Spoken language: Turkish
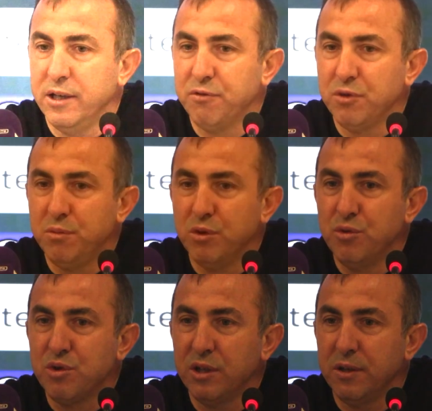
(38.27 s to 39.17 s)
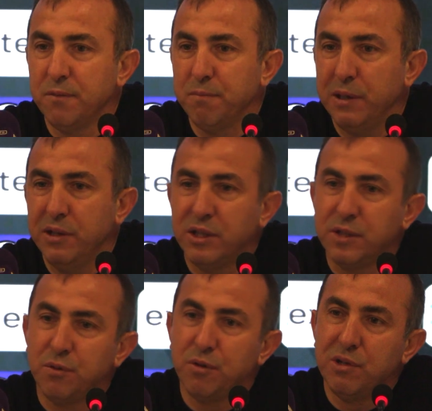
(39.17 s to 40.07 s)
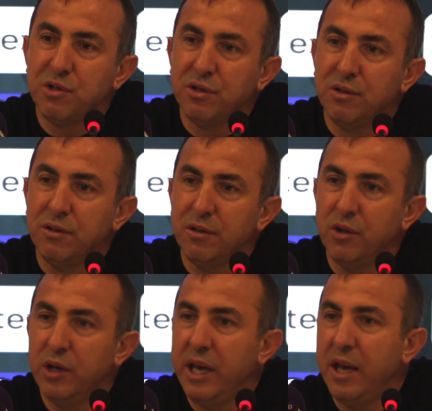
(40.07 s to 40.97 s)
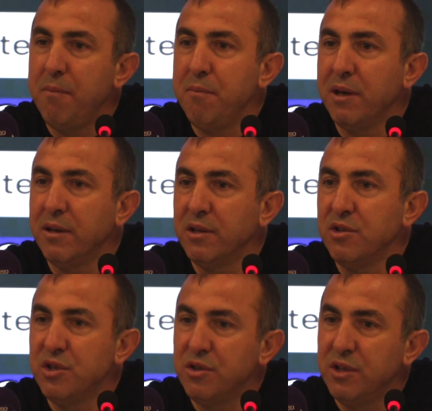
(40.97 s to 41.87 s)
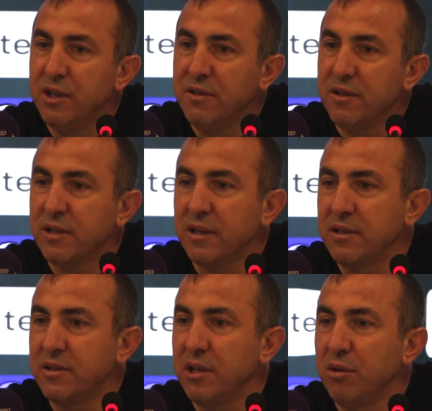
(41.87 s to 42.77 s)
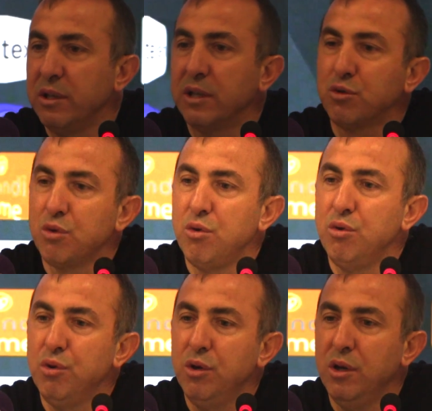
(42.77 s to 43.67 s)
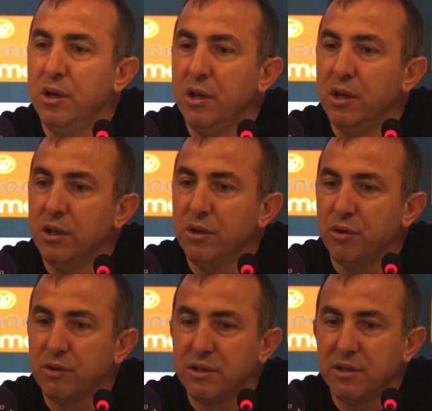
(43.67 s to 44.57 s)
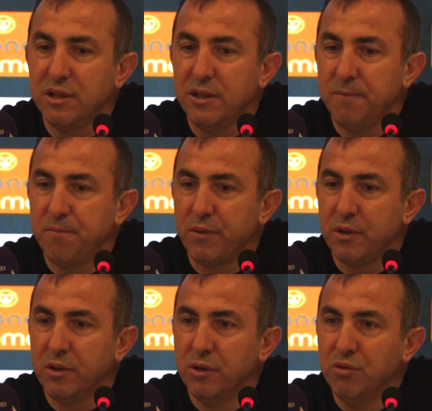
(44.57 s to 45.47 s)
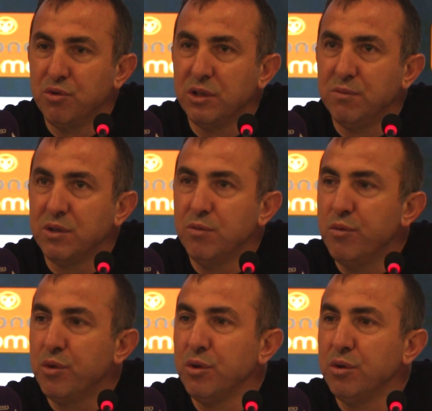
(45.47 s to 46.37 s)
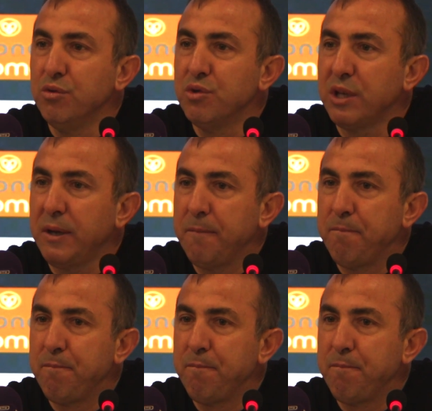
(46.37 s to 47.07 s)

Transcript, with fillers: hafta boyunca Pendik Spor maçının ehemmiyeti, ciddiyeti, taktiksel olarak zorluğu noktasında oyuncularımızı mümkün olduğunca